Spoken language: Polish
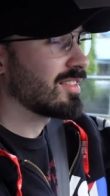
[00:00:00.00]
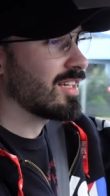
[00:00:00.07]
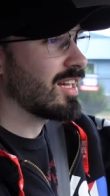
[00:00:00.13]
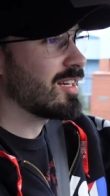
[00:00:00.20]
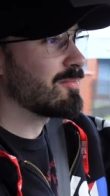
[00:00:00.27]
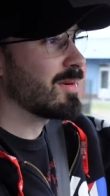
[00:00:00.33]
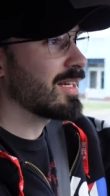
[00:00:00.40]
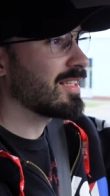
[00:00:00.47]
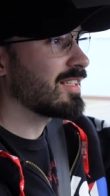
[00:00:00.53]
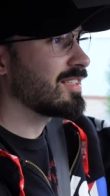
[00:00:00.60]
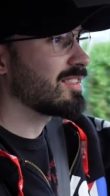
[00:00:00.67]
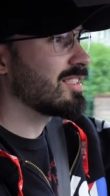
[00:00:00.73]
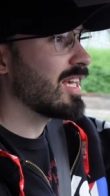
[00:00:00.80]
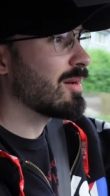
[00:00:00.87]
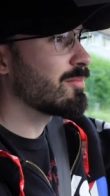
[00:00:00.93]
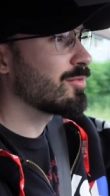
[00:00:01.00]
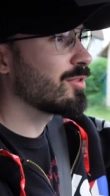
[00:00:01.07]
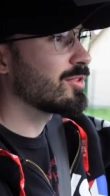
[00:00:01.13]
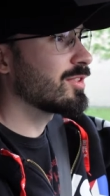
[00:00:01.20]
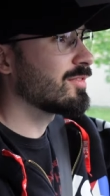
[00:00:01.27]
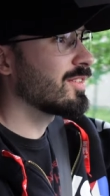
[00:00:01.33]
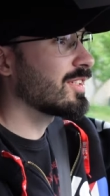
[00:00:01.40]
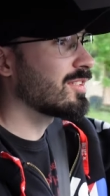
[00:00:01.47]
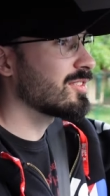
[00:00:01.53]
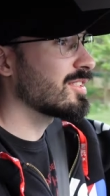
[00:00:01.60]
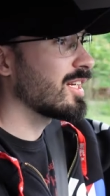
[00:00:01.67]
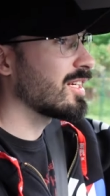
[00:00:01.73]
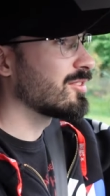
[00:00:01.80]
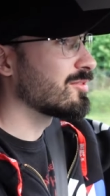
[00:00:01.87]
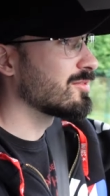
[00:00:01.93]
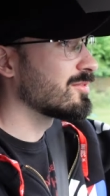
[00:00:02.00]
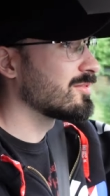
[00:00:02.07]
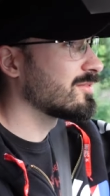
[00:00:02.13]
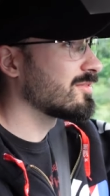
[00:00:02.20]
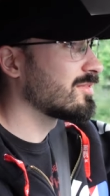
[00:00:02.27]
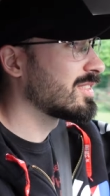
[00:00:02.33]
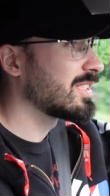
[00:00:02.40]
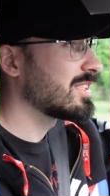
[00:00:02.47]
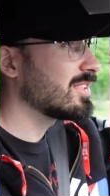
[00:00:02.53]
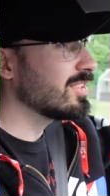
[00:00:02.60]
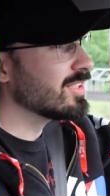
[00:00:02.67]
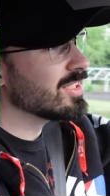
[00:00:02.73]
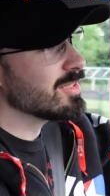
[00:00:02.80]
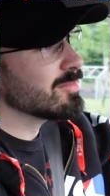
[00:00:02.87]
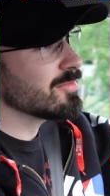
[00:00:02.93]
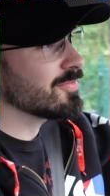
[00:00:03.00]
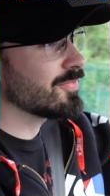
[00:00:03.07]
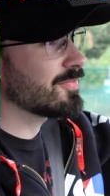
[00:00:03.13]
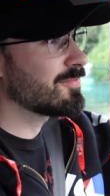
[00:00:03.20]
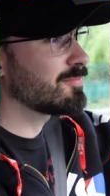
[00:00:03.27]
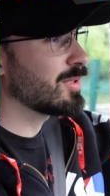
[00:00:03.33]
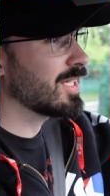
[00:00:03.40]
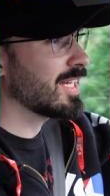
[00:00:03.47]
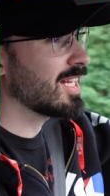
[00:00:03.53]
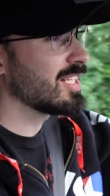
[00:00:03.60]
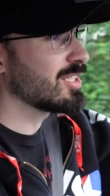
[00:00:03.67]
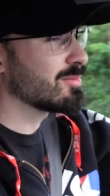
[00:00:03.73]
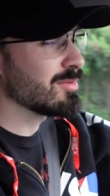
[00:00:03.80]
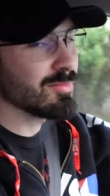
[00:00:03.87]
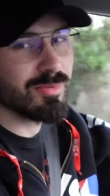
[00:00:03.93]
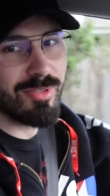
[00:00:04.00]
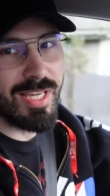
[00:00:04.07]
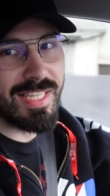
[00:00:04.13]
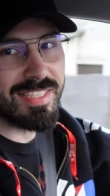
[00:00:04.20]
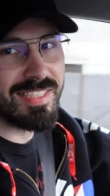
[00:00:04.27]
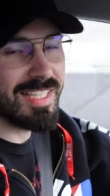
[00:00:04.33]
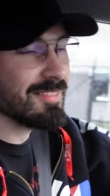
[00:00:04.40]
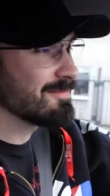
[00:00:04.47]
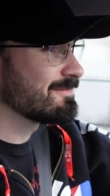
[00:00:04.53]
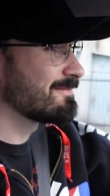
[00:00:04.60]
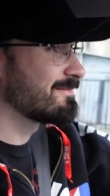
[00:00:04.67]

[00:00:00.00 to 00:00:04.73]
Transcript: alpaki z jabłoniowego sadu. No i pojechaliśmy, było ekstra.